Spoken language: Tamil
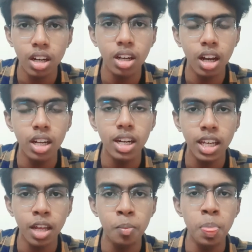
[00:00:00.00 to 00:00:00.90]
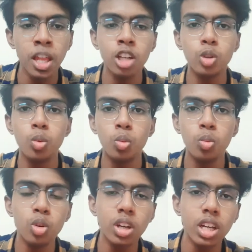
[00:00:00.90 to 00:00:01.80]
நான் நினைக்கிறேன் ஸோ
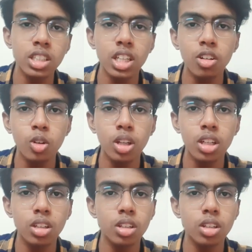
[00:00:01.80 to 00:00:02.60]
இன்னும் எக்ஸ்ட்ராவாக ஒரு